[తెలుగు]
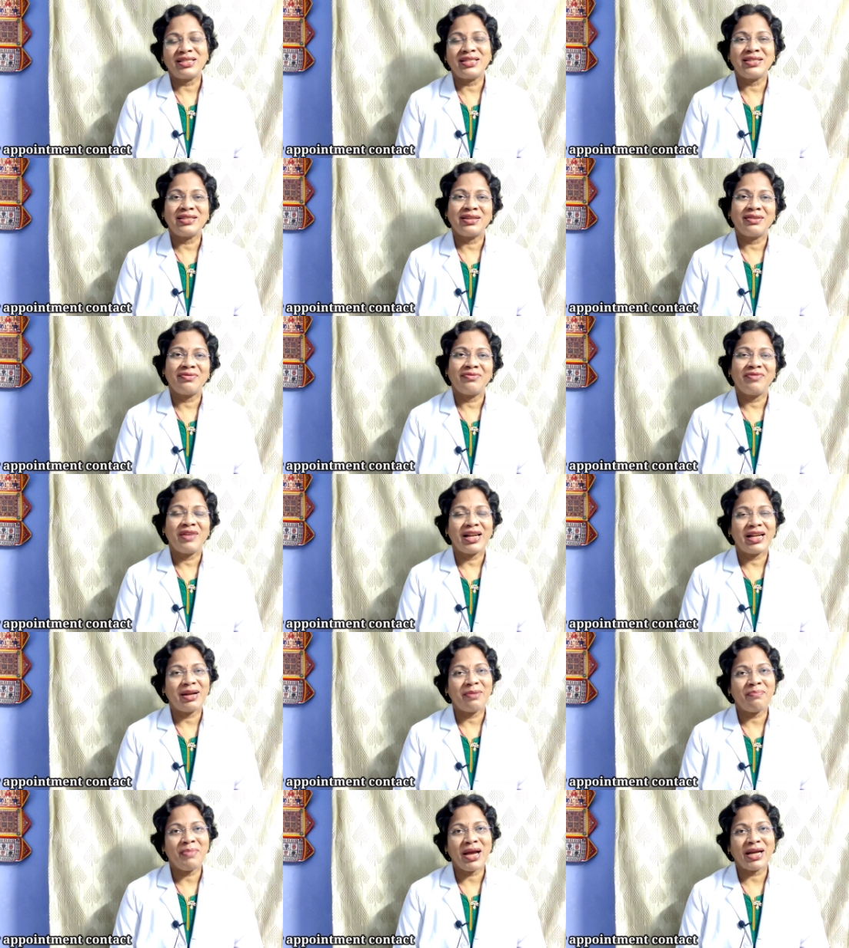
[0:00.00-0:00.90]
వ్యూవర్స్
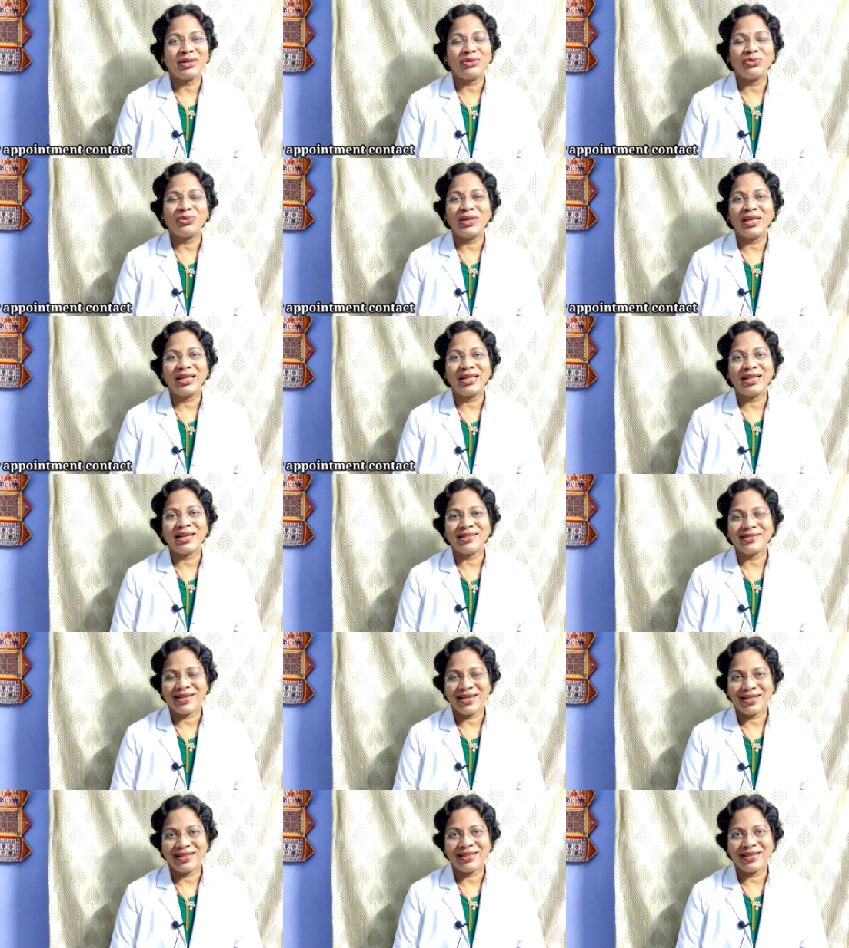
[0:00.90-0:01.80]
వెల్కమ్ బ్యాక్ టు
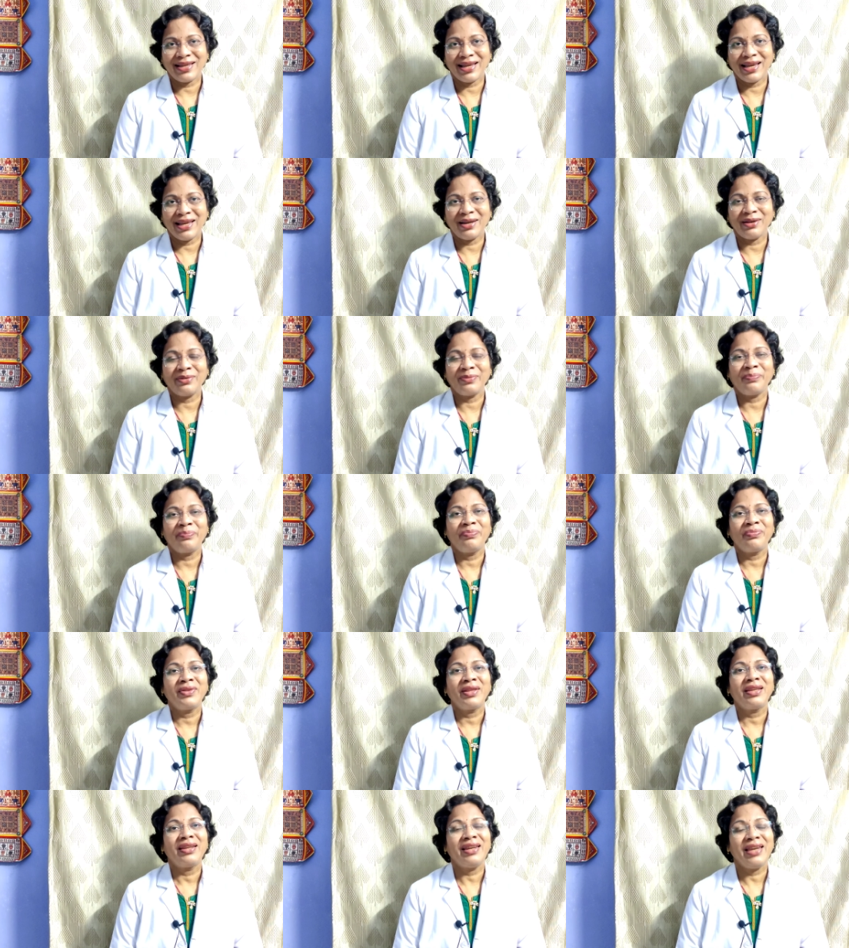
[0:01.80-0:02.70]
గీతాస్ హెల్త్ కేర్
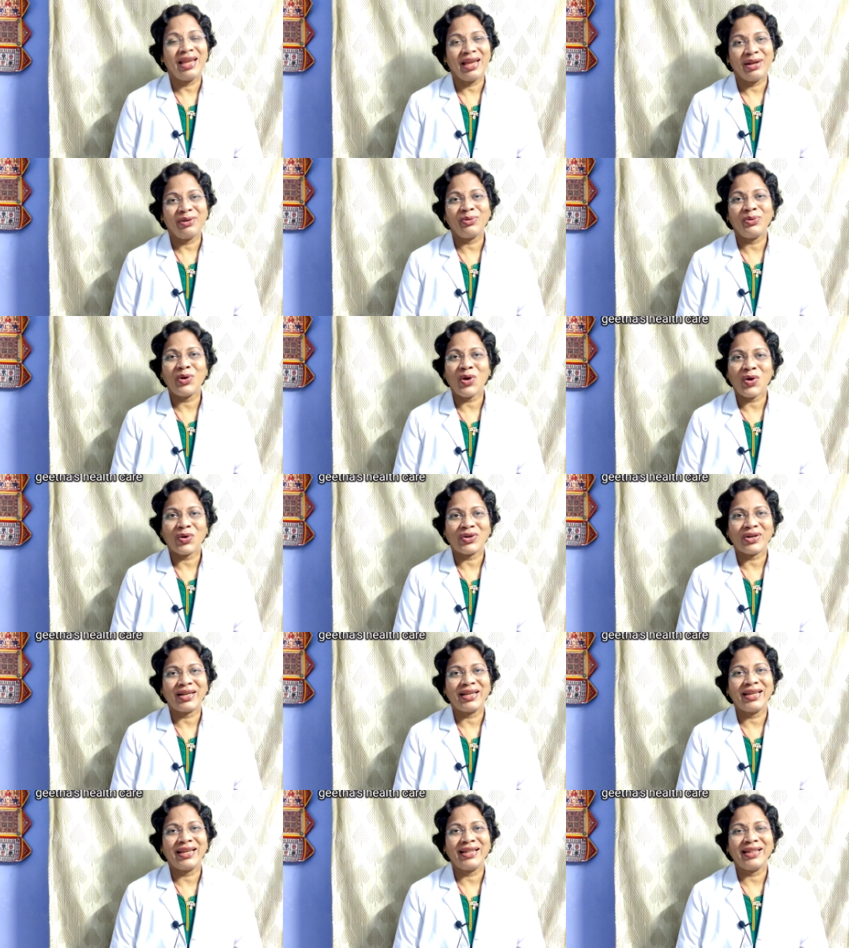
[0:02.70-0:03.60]
నేను
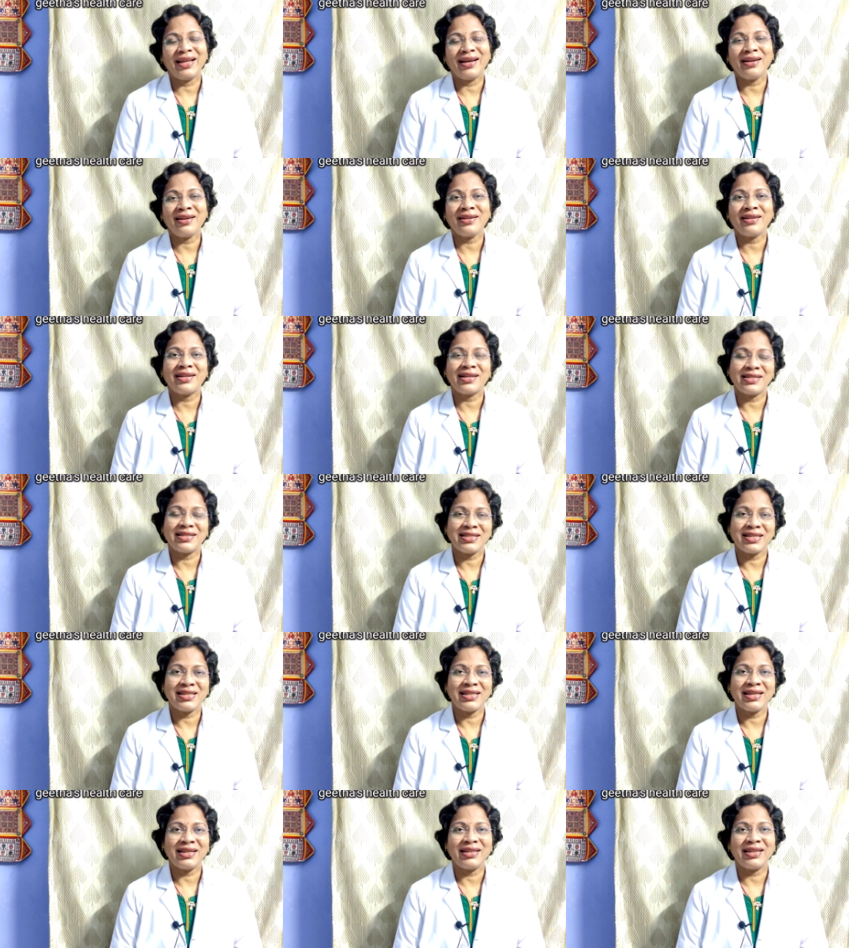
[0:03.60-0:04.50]
డాక్టర్ గీత
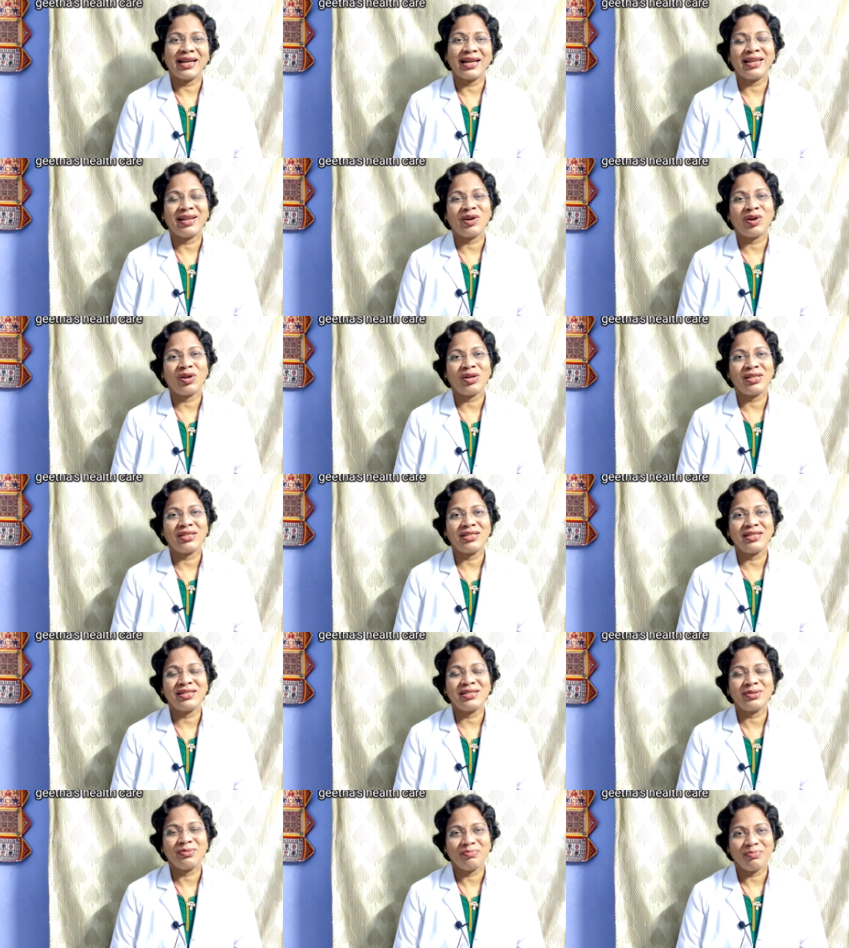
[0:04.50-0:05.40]
కన్సల్టెంట్
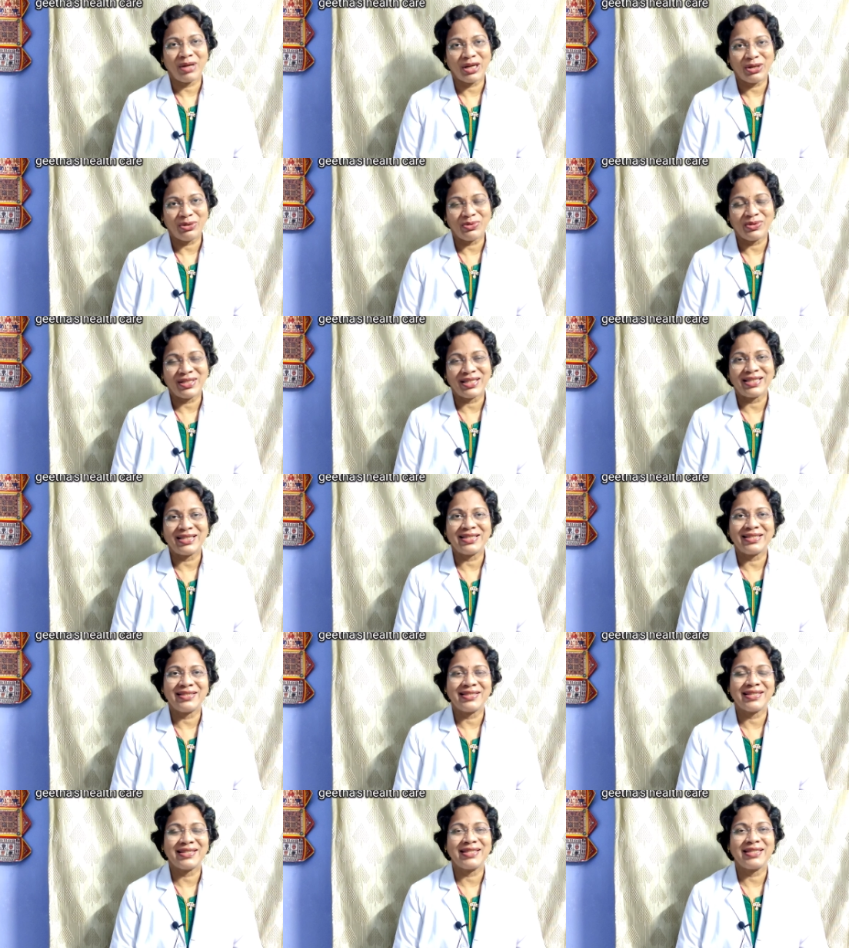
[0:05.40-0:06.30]
గైనకాలజిస్ట్ మరియు
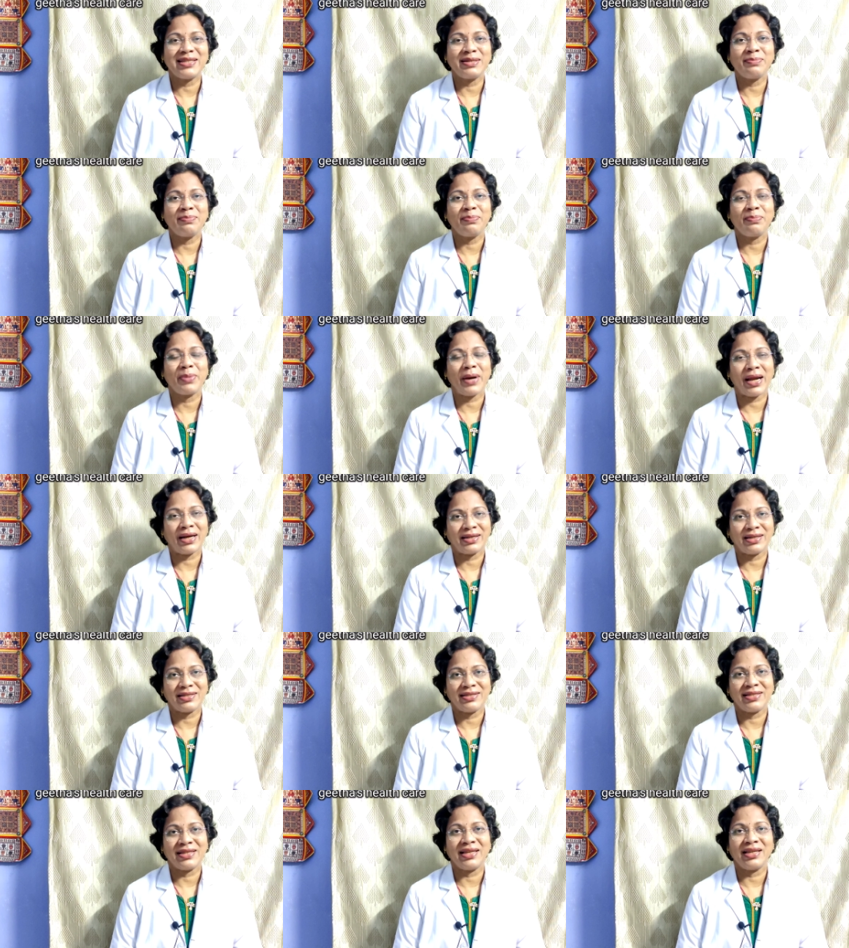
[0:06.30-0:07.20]
జనరల్ సర్జన్
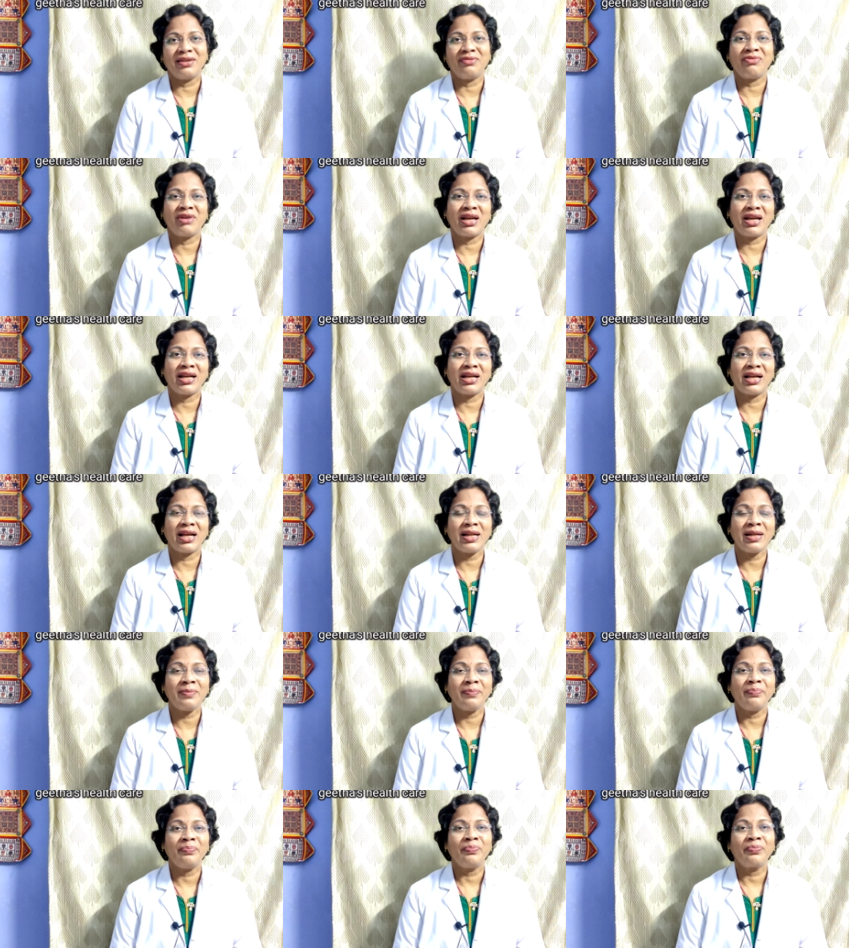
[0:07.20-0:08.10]
ప్రాక్టీసింగ్ ఇన్
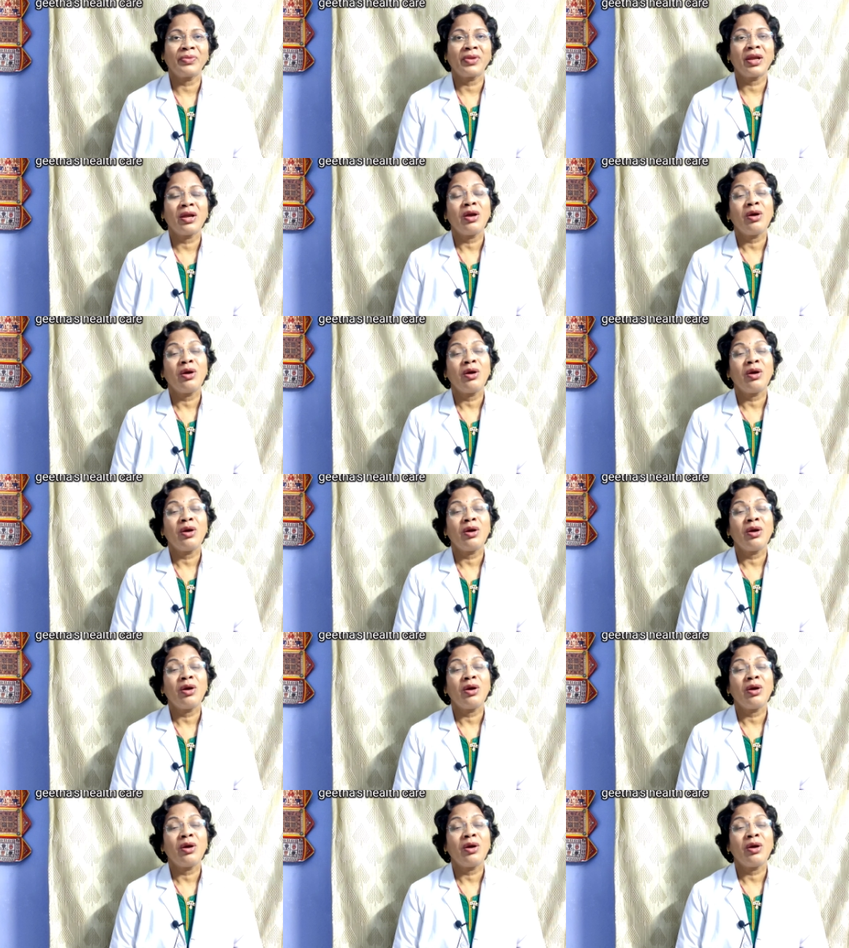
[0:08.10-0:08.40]
వరంగల్